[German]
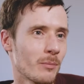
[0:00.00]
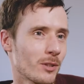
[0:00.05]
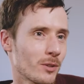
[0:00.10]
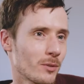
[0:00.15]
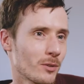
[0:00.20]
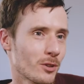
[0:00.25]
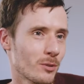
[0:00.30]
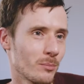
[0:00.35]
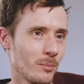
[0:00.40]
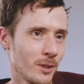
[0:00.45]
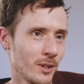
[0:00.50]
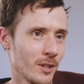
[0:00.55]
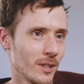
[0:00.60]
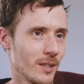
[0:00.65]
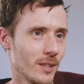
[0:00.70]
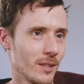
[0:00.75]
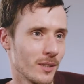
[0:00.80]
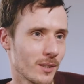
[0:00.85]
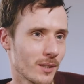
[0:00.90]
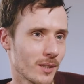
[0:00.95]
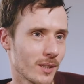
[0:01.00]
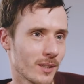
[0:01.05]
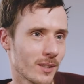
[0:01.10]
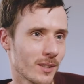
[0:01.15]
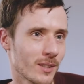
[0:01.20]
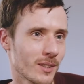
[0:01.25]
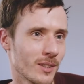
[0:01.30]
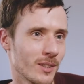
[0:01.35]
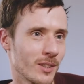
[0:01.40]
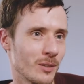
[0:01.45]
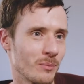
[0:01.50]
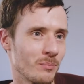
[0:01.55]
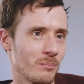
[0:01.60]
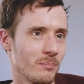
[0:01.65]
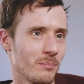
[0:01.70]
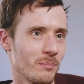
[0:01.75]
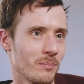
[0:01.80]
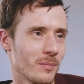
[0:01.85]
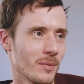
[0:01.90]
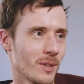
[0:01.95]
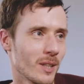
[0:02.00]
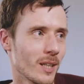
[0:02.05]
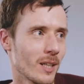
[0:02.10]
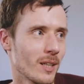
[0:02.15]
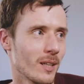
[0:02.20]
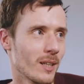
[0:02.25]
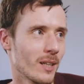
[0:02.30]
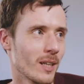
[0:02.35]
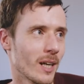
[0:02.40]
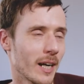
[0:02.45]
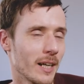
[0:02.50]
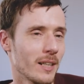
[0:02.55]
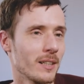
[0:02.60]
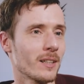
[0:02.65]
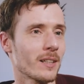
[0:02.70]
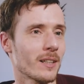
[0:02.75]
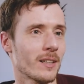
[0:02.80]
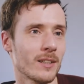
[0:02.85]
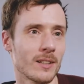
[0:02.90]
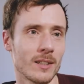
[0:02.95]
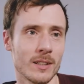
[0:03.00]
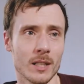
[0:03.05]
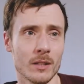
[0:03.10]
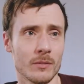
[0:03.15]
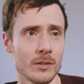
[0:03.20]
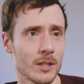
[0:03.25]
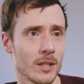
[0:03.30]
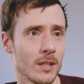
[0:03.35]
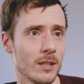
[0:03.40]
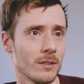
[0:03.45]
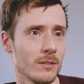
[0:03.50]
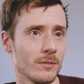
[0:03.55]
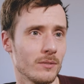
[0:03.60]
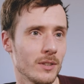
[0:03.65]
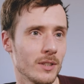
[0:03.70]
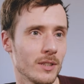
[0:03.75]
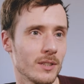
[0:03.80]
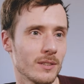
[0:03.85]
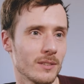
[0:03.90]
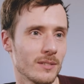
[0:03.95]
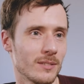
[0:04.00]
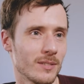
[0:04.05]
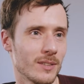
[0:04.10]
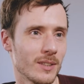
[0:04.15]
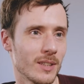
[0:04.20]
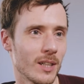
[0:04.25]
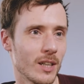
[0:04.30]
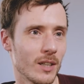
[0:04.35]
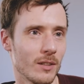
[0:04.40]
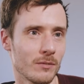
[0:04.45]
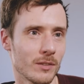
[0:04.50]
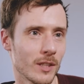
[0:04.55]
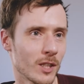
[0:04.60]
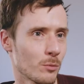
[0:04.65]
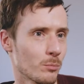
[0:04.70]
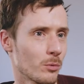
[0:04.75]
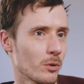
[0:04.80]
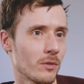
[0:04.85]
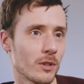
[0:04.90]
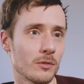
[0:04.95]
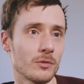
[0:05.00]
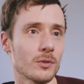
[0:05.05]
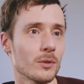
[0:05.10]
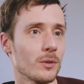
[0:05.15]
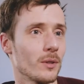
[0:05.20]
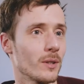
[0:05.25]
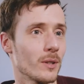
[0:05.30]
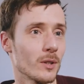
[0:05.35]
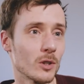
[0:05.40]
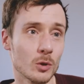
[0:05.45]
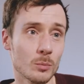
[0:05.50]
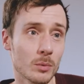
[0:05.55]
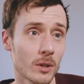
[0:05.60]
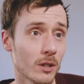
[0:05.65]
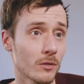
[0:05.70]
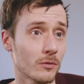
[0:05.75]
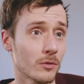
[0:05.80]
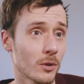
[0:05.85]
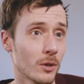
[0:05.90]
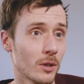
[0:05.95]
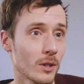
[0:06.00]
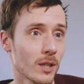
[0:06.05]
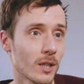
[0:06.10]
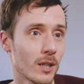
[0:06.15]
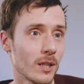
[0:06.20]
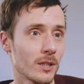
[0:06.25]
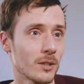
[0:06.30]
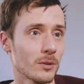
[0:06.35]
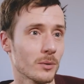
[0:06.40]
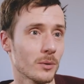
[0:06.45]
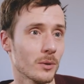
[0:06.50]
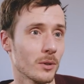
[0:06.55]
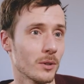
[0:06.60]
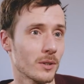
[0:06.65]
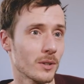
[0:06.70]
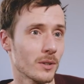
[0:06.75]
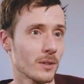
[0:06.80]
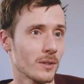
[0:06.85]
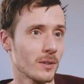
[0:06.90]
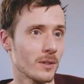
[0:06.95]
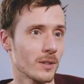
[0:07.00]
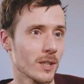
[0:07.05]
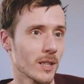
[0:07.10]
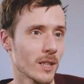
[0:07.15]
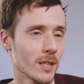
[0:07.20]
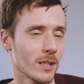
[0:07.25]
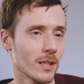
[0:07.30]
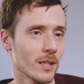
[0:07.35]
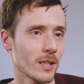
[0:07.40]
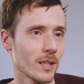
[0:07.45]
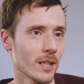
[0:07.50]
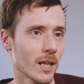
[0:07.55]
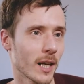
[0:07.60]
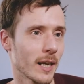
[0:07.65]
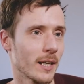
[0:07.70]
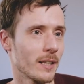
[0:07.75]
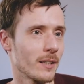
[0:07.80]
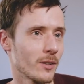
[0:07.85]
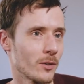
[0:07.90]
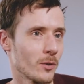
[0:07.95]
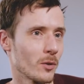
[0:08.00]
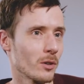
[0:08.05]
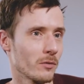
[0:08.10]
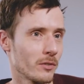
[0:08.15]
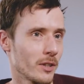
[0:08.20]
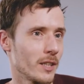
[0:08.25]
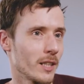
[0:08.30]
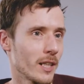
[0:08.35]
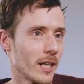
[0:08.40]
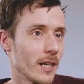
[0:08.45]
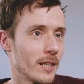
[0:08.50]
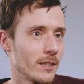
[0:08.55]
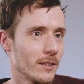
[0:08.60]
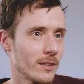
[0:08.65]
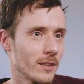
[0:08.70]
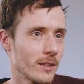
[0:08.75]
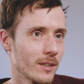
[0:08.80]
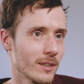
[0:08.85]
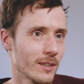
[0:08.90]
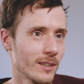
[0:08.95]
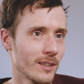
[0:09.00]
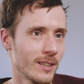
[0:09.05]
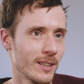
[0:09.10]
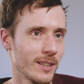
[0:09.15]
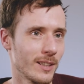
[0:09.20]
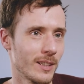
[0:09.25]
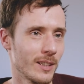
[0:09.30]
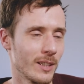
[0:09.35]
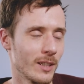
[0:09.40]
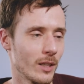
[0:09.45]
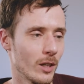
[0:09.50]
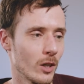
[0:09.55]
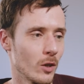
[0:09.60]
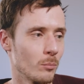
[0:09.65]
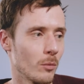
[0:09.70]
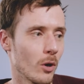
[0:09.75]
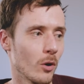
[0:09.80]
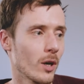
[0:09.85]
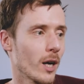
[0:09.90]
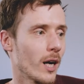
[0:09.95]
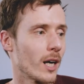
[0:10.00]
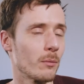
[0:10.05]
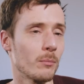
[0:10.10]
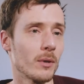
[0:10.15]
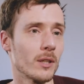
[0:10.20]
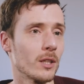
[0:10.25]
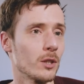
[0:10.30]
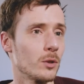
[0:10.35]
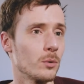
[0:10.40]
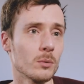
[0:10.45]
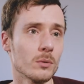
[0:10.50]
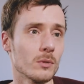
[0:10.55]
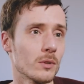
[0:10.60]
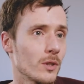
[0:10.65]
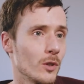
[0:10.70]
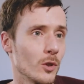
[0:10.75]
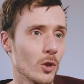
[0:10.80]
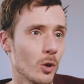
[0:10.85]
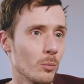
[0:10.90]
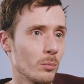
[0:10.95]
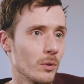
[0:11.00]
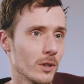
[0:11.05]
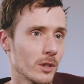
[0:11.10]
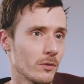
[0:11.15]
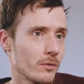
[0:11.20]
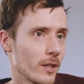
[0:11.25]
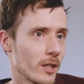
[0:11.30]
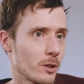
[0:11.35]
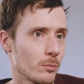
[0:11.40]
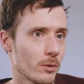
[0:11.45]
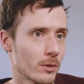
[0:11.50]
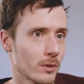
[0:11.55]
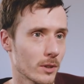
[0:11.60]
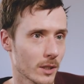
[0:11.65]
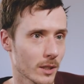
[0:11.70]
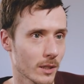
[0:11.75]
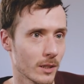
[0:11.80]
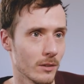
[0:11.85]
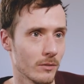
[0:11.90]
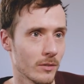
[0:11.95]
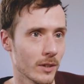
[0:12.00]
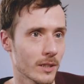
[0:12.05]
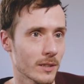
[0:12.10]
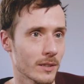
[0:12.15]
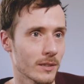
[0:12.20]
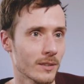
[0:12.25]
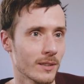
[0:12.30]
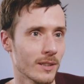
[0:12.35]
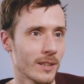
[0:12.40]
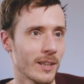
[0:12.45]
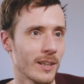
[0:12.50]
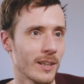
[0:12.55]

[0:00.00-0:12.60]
bei Social Media ist, dass ähm, kein Kanal ewig halten wird. Facebook war früher super erfolgreich und heute krähen da nur noch wenige Hähne nach. Ähm, auch gerade bei einer jungen Zielgruppe ist Facebook nicht relevant.